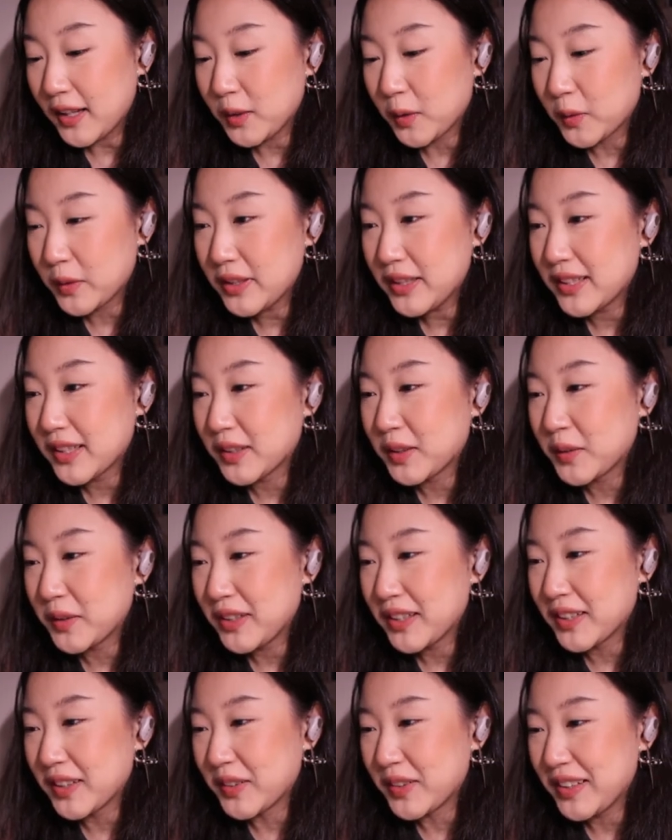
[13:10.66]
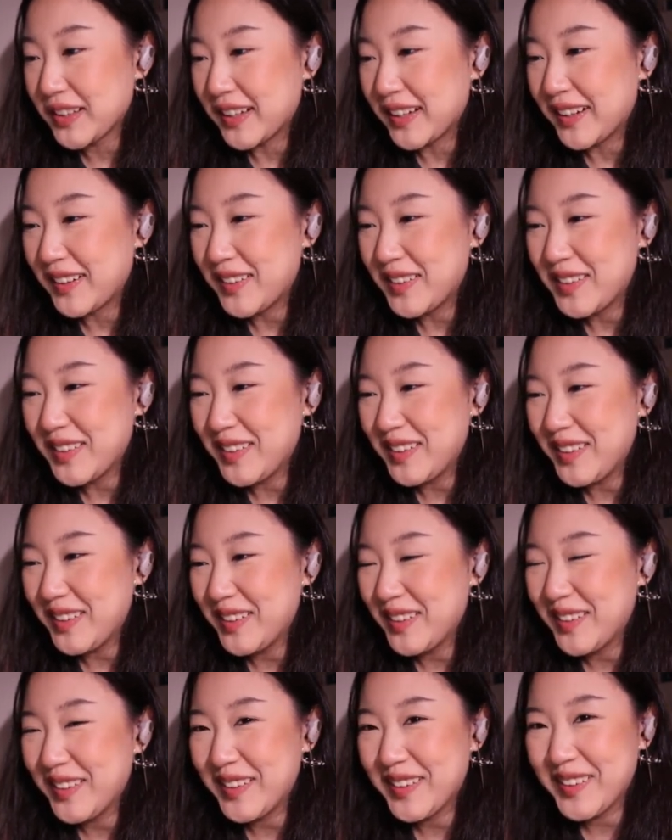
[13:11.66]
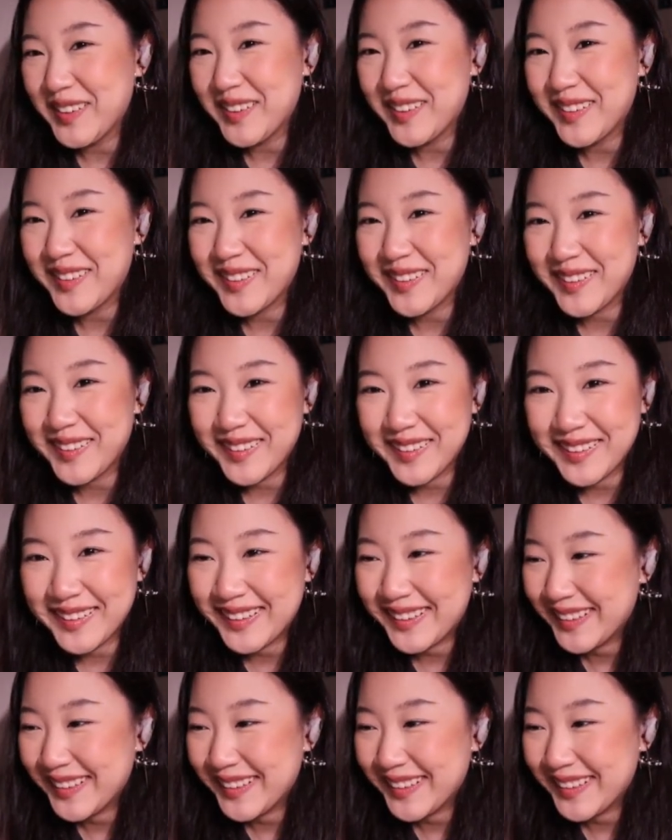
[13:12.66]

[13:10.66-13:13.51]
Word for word: 他同意了，同意了，同意了！哦，